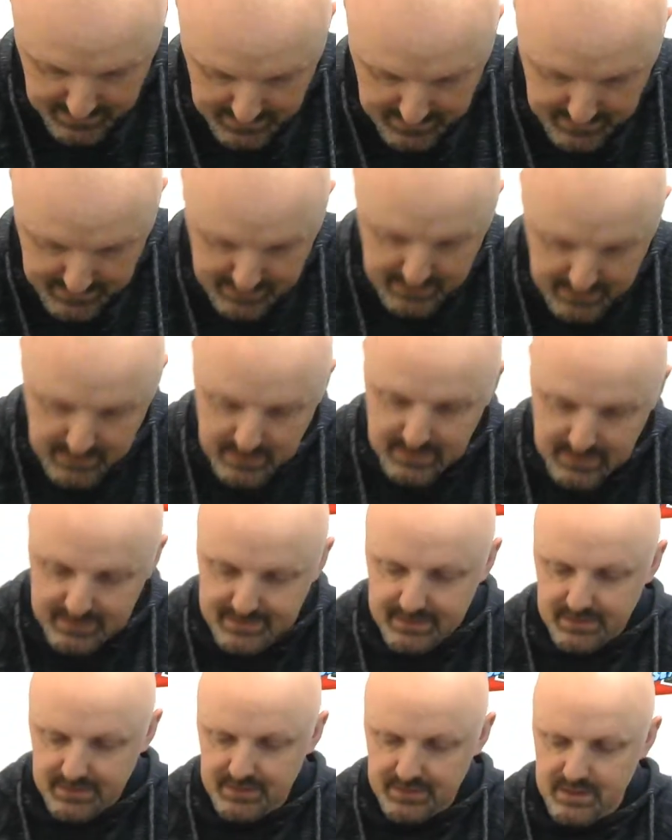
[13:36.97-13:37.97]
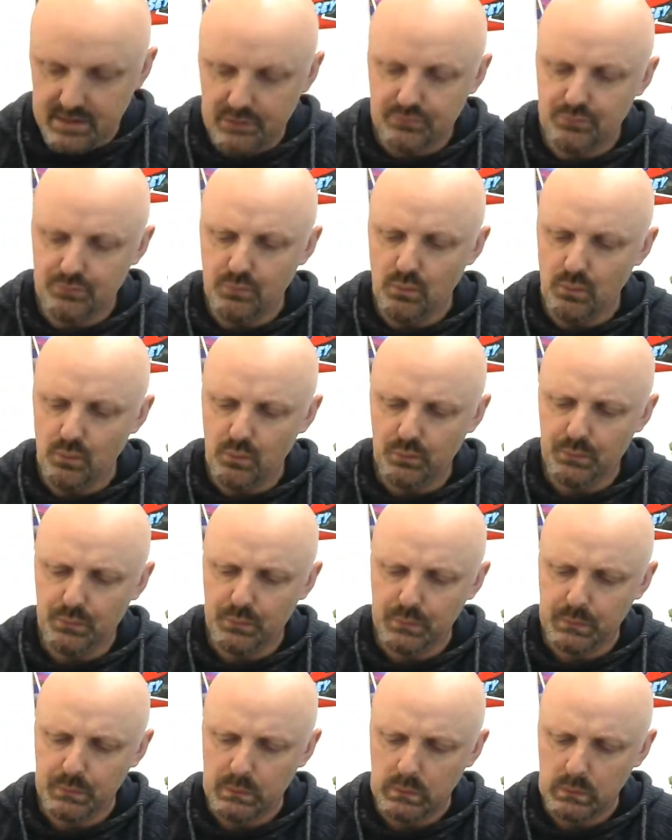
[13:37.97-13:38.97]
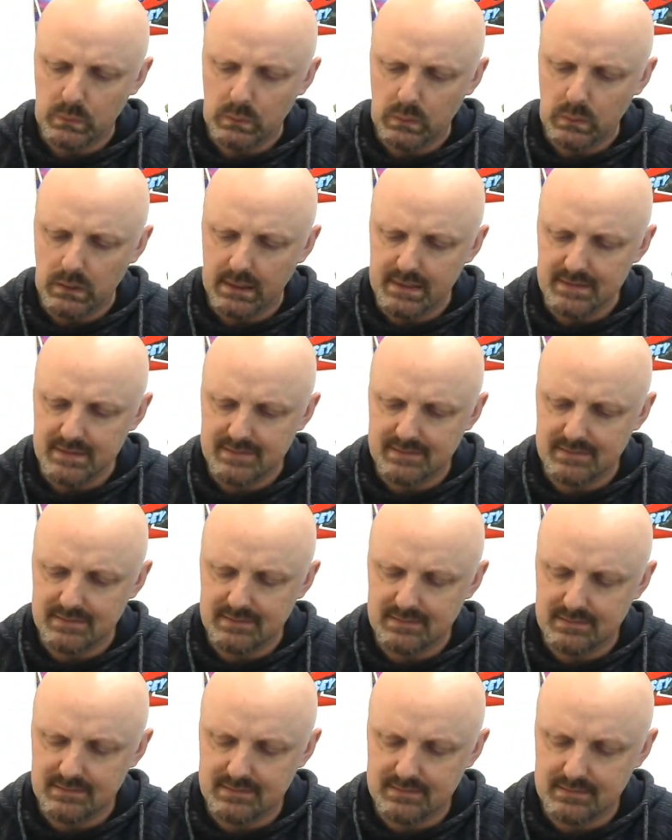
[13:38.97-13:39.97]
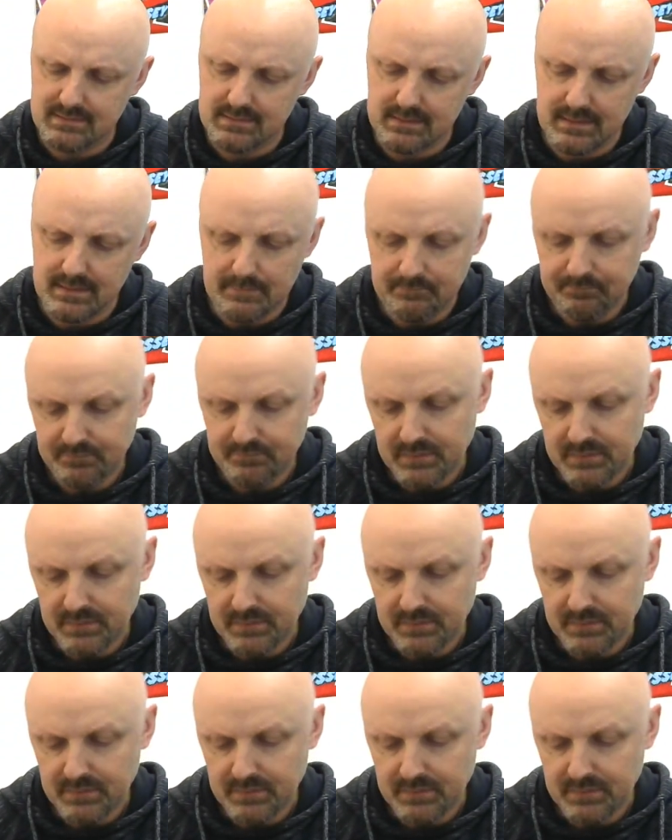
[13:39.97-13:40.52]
Et la dernière du lot, donc euh, là ici, c'est